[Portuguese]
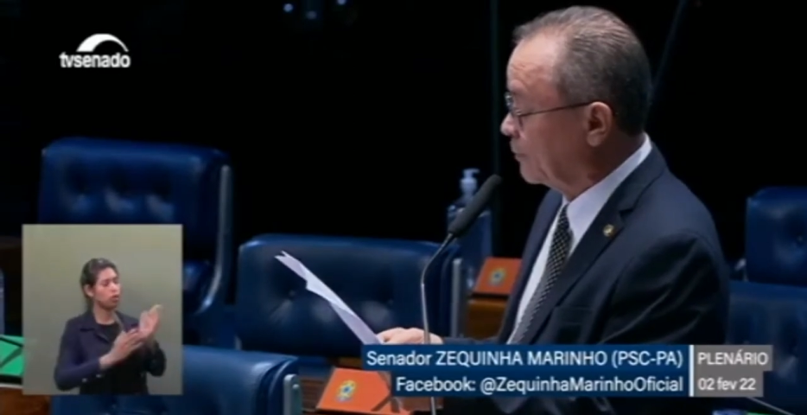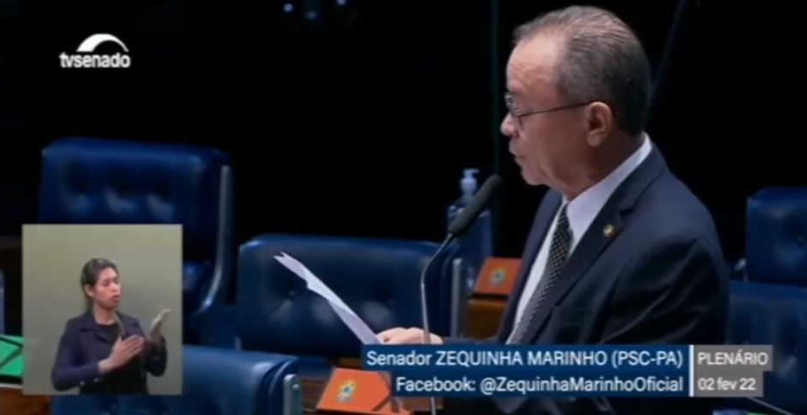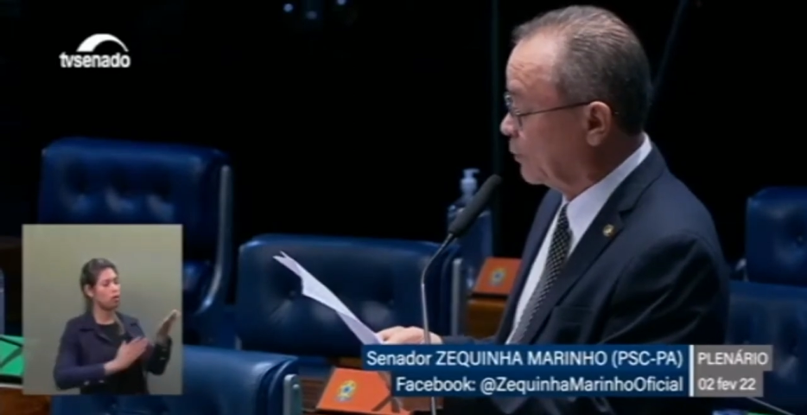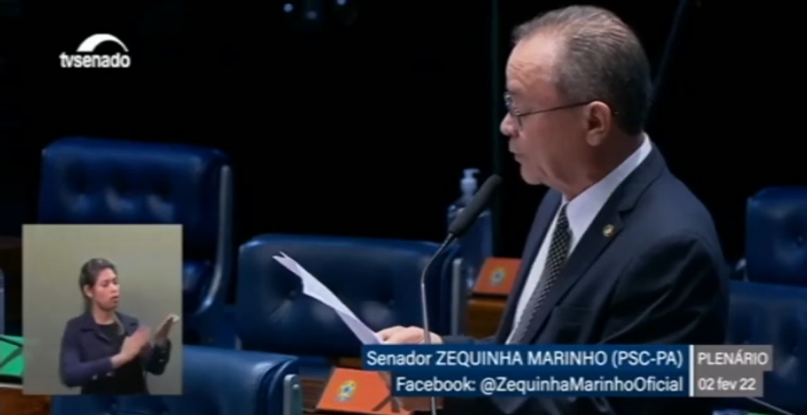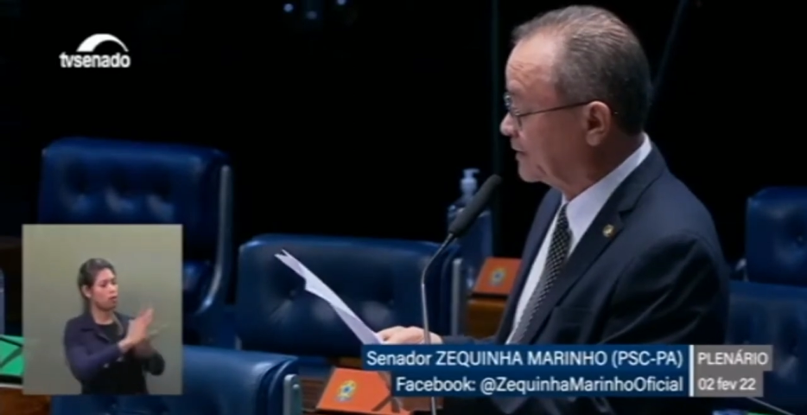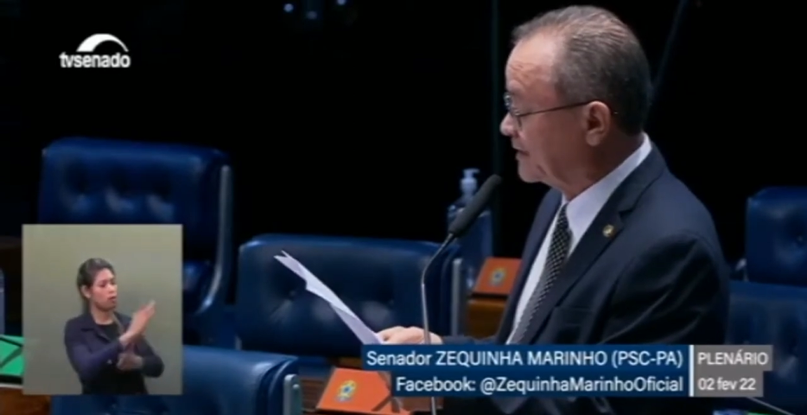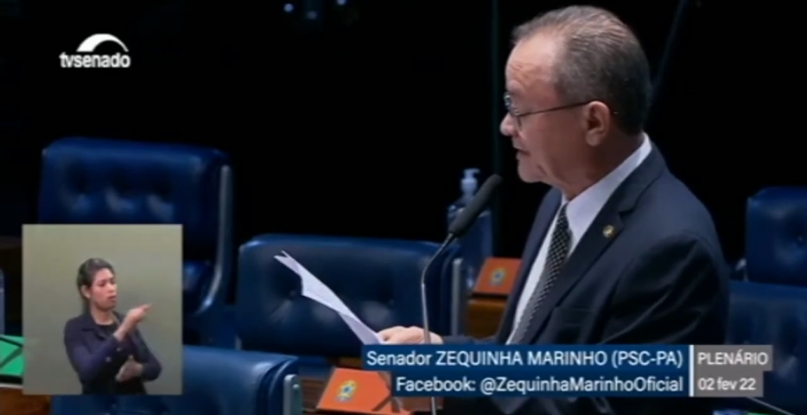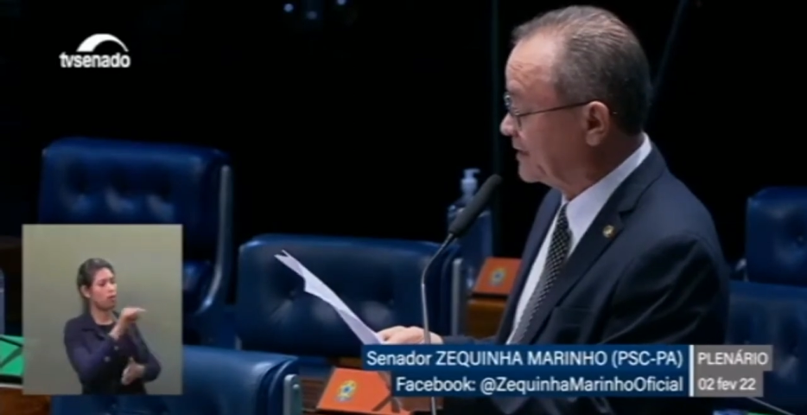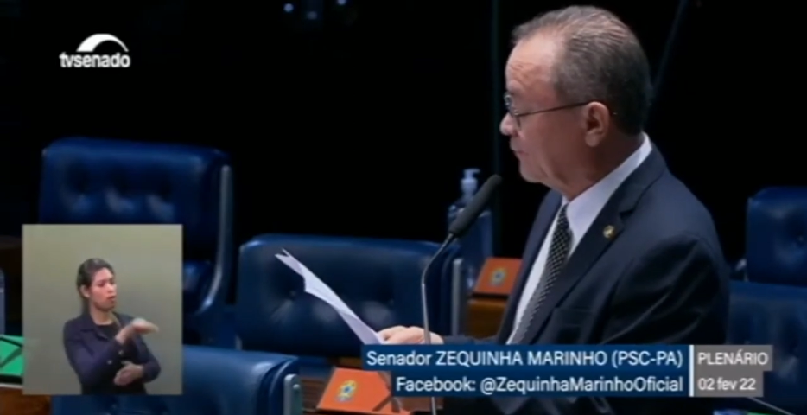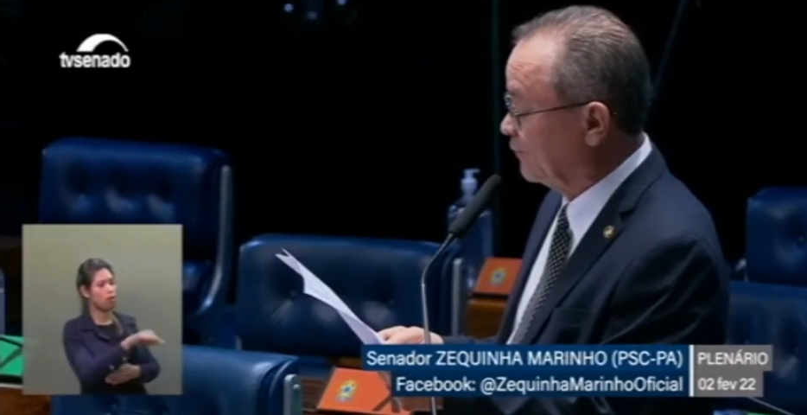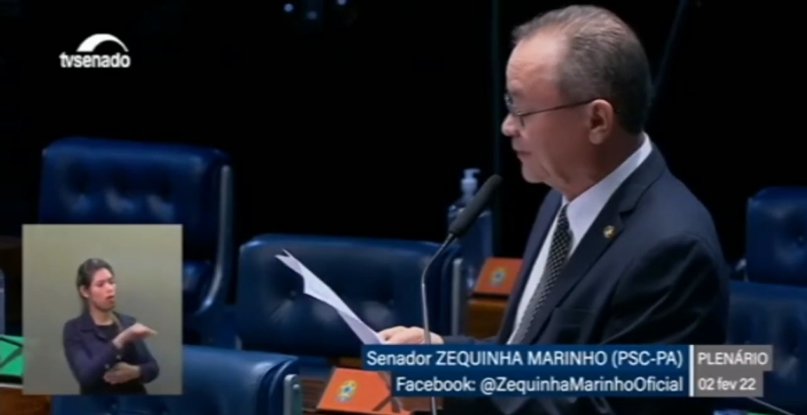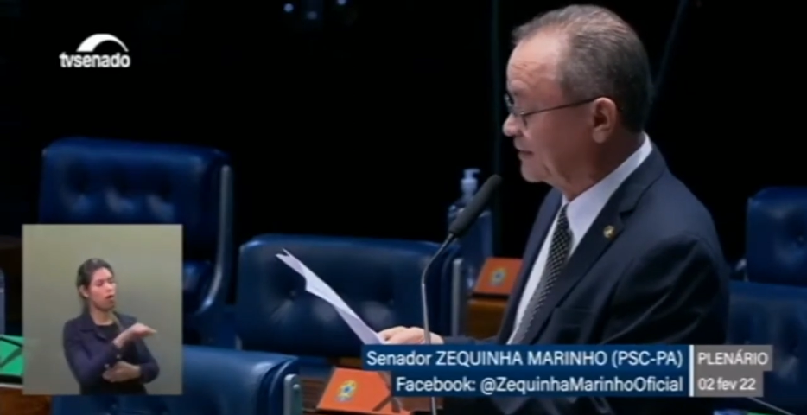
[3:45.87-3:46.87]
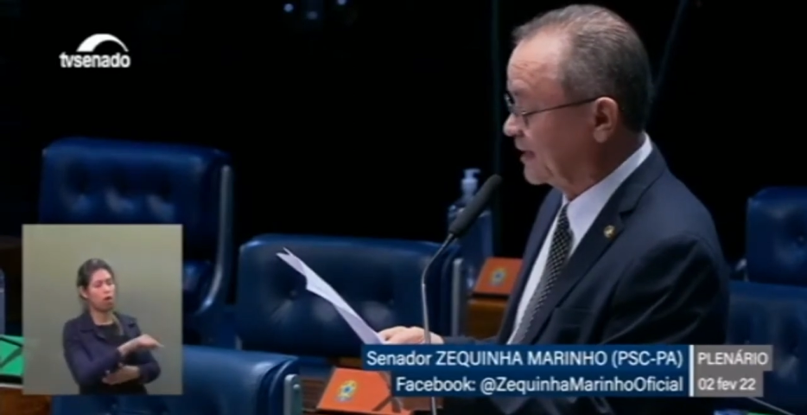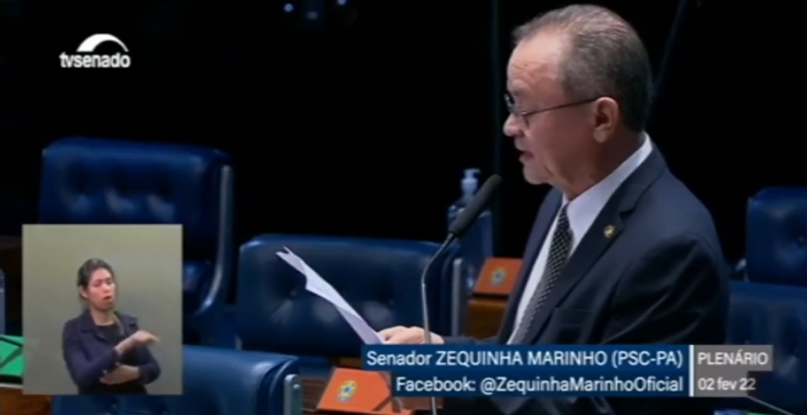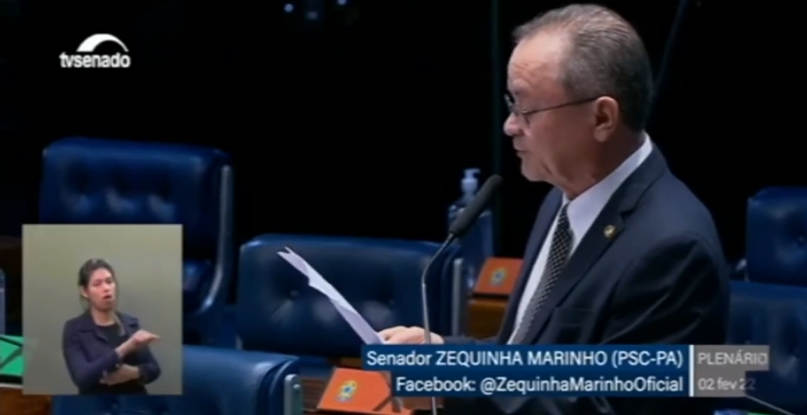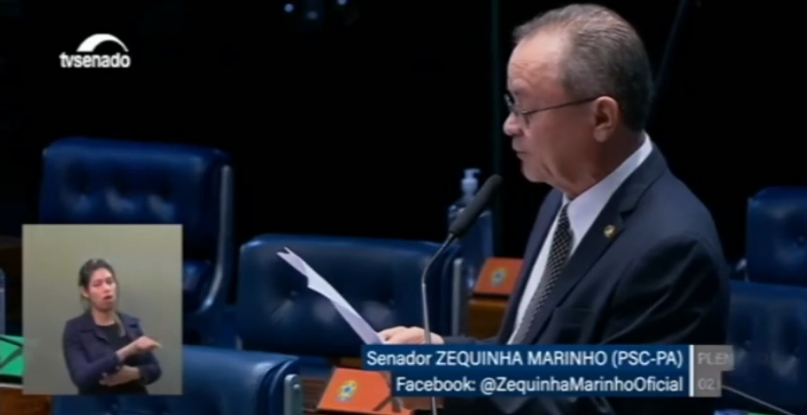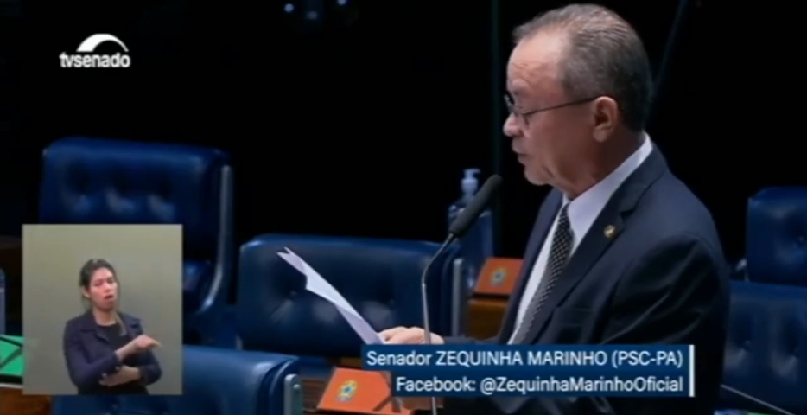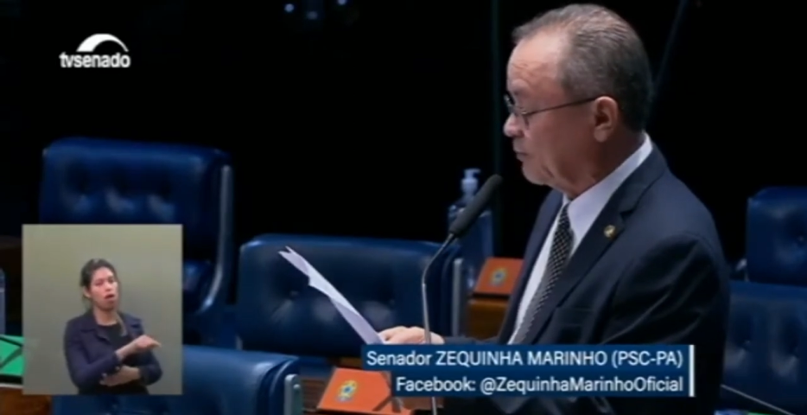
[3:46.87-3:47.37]
proposição foi
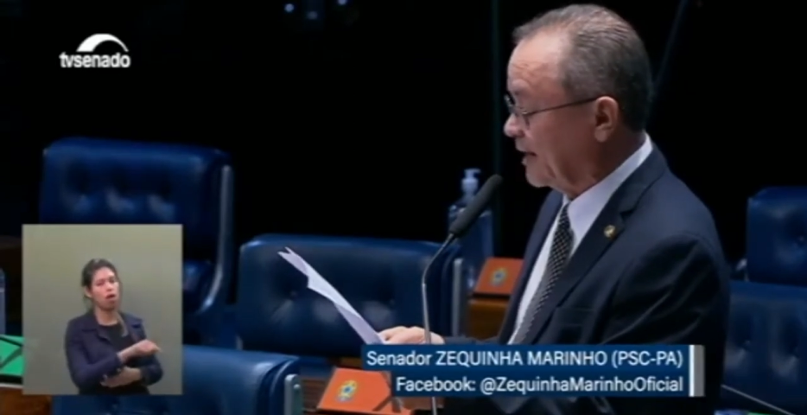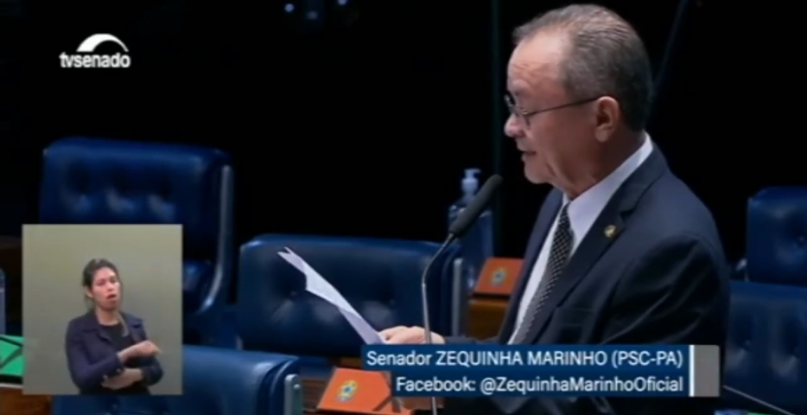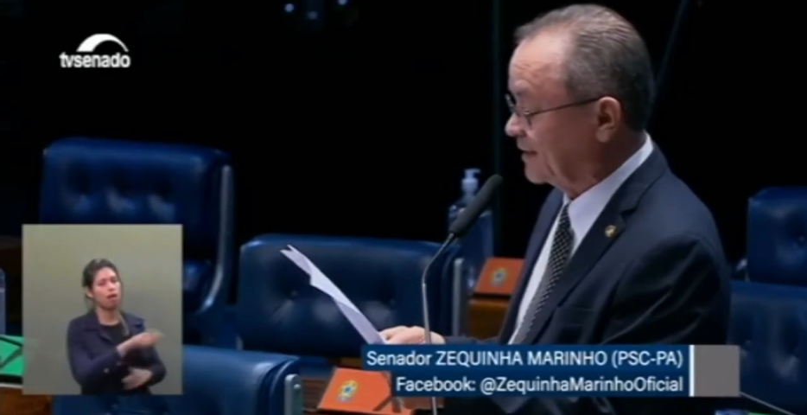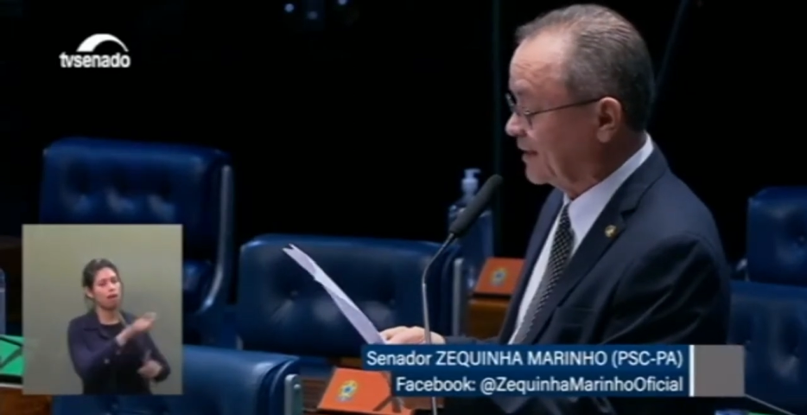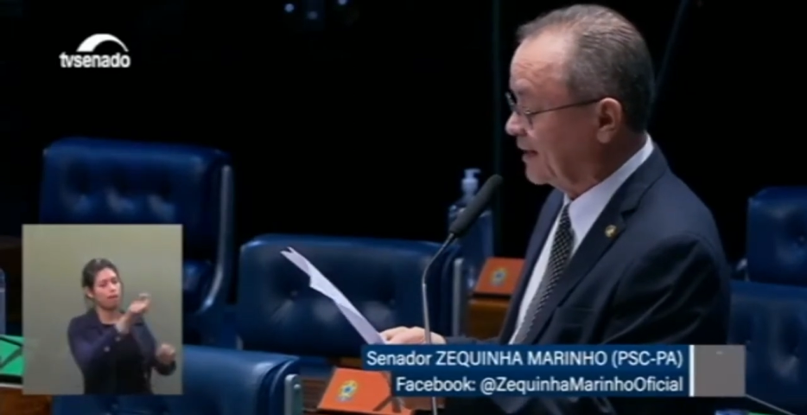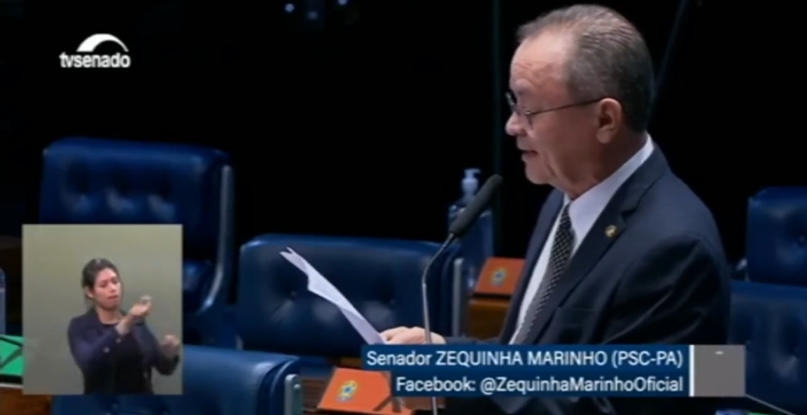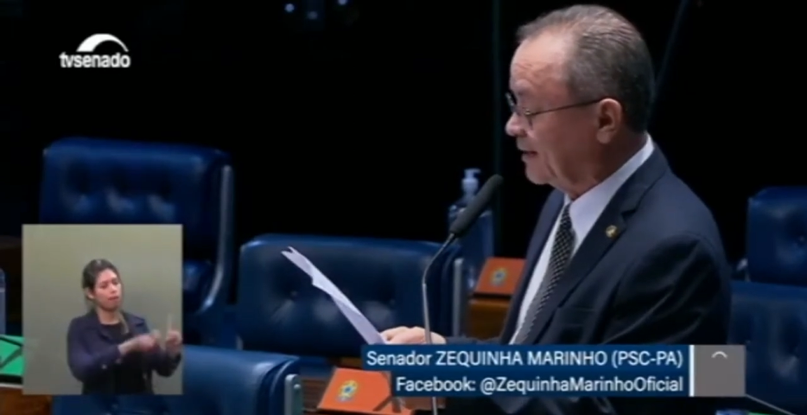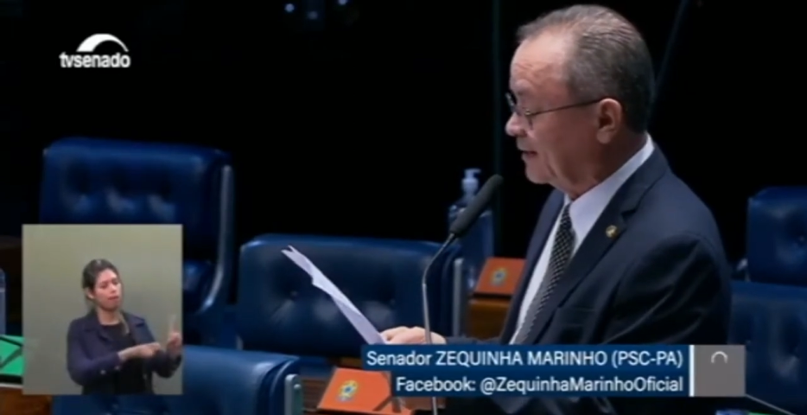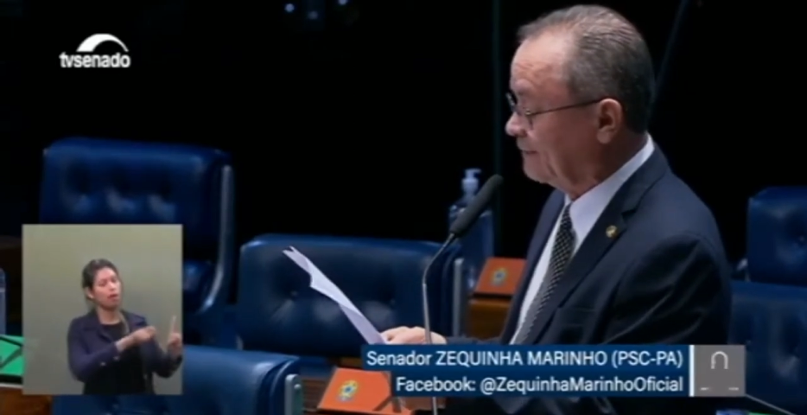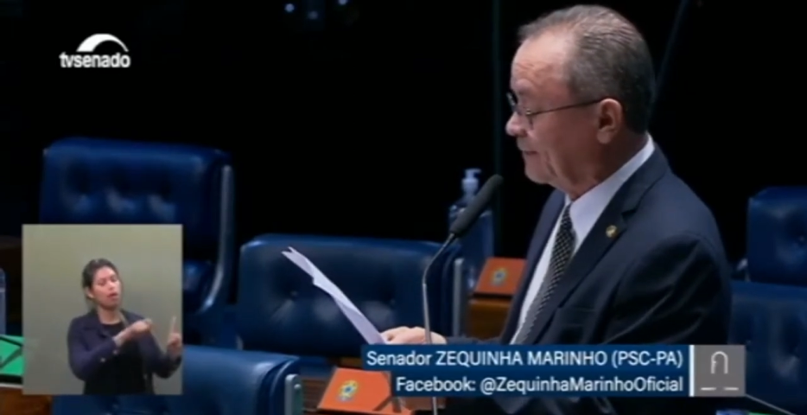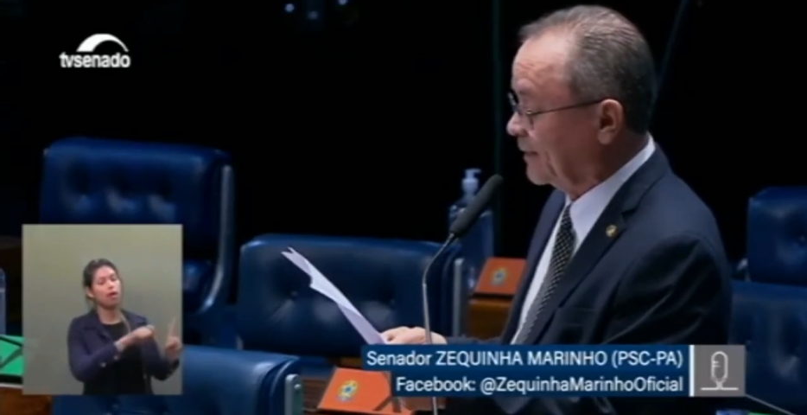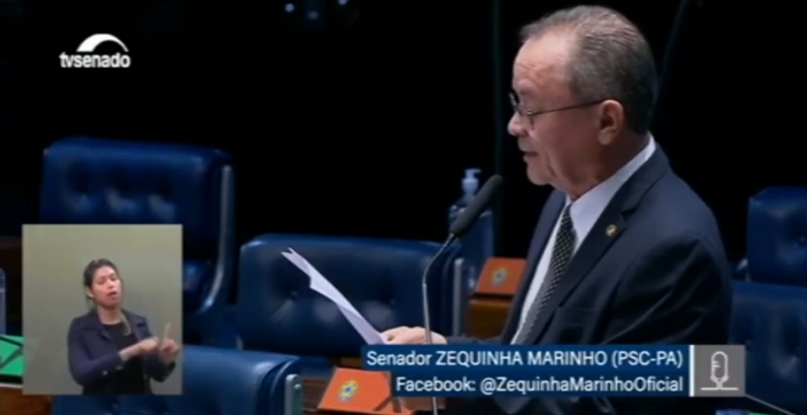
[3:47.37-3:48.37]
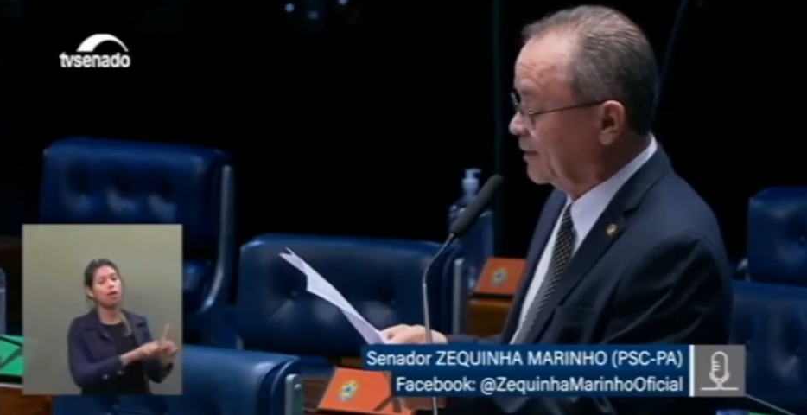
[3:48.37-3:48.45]
transformada na lei